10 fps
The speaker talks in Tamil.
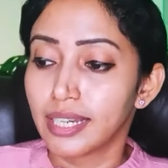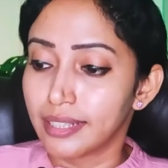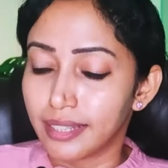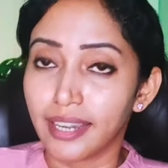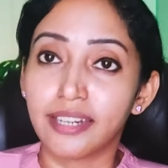
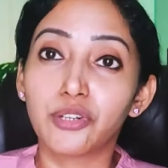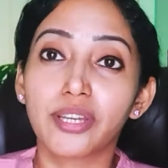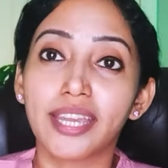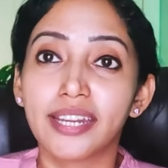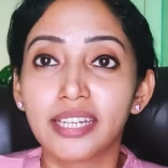இந்த என்னோட
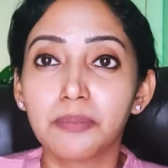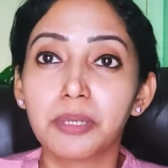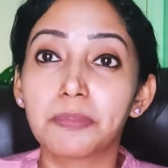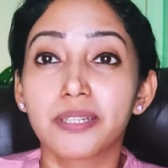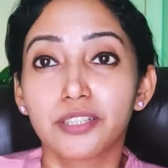ஏரியா
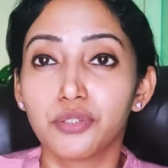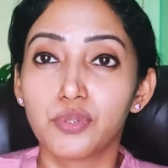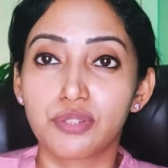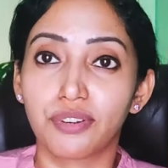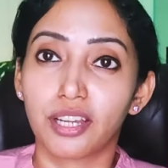பீப்புளுக்கு இது
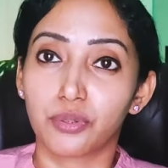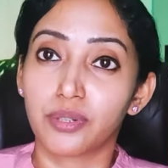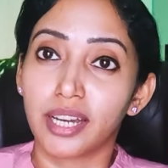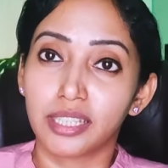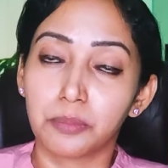யூஸ்ஃபுல்லாக
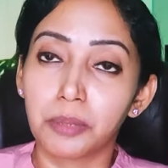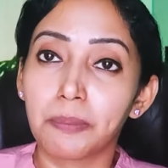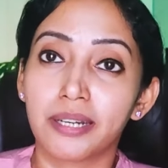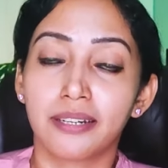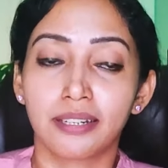இருக்கும் நான் இதை போய்
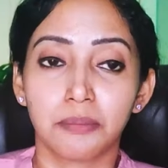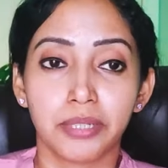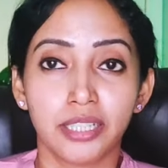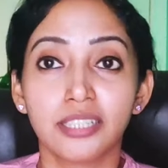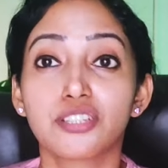பண்ணுறேன்
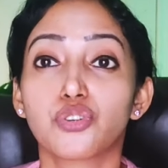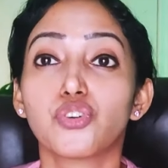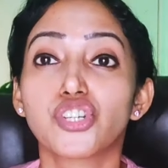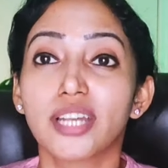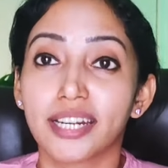அப்படின்னு அந்த
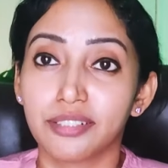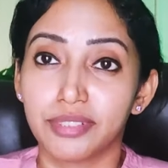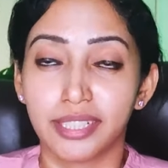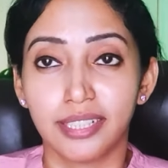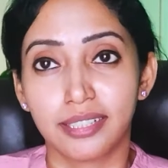சோஷியல்
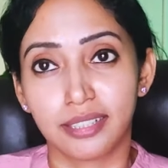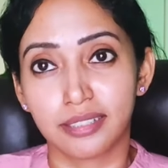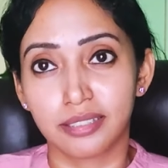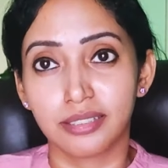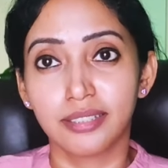ஆக்டிவிட்டியில் இருக்கிறது